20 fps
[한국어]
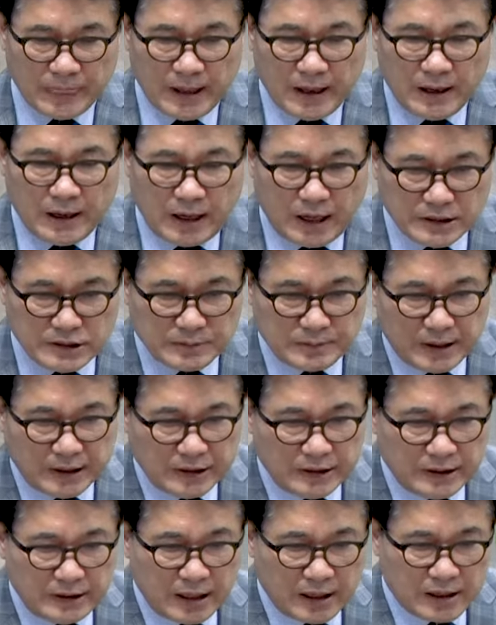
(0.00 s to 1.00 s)
하지만
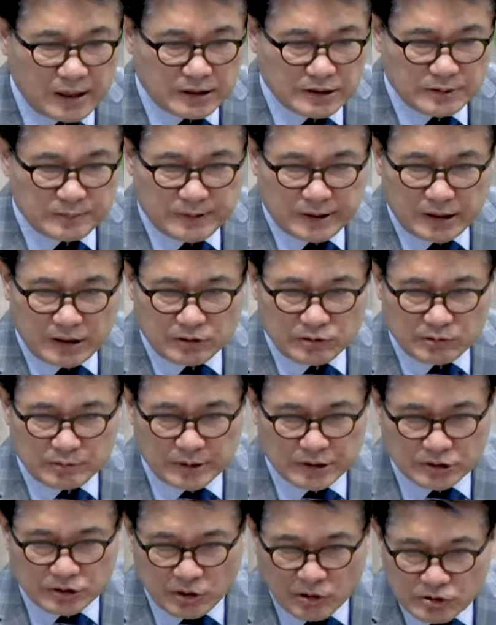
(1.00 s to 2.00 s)
이때까지만 해도
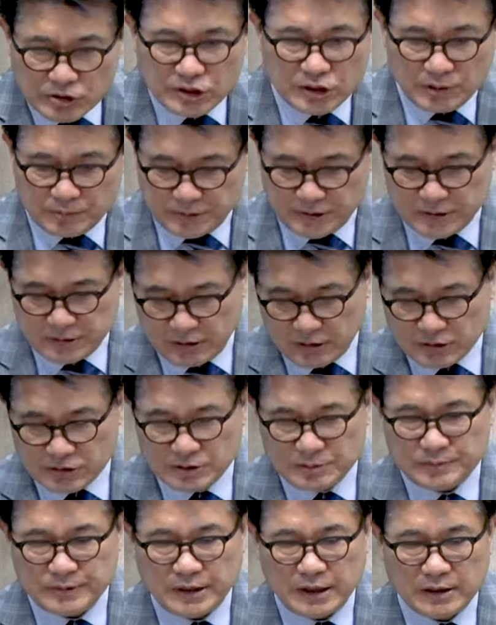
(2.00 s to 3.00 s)
막 정신없이
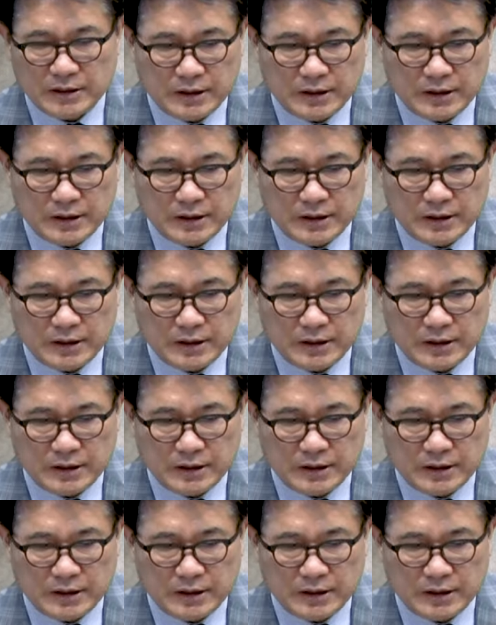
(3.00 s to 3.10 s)
싸웠습니다.